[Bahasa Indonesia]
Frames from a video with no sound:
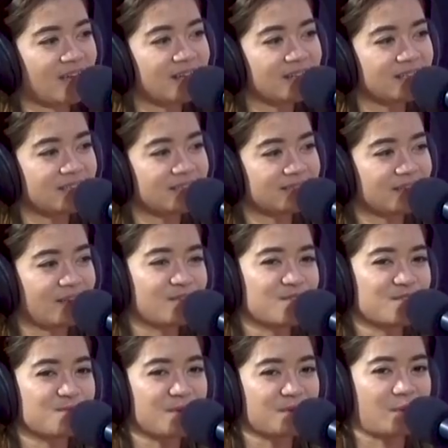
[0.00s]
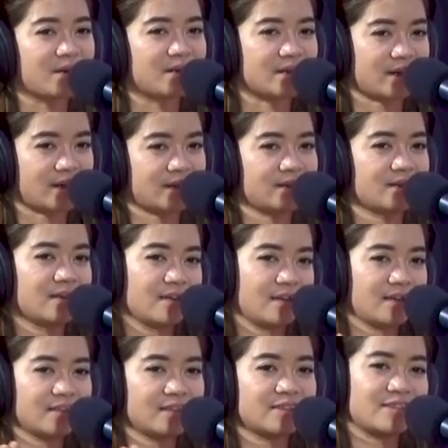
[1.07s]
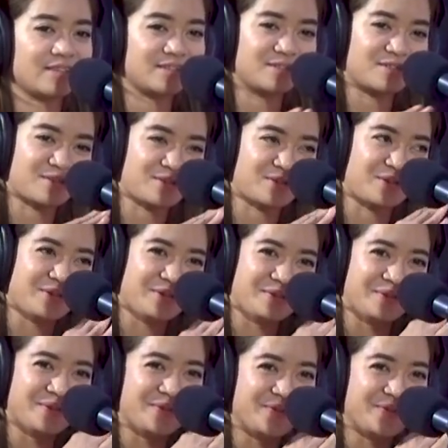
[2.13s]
sama sekali. tahunya cuma mandre. Tinro.